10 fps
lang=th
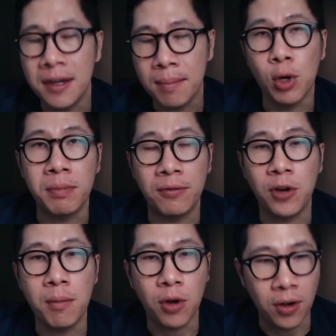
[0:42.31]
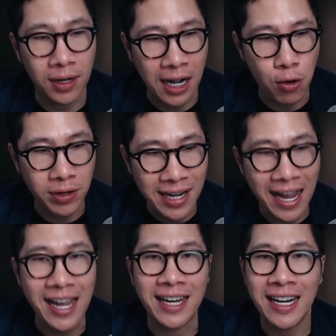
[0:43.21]
บนแพลตฟอร์มของเขาได้
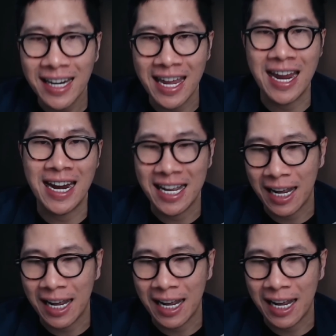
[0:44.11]
นั่นเองนะค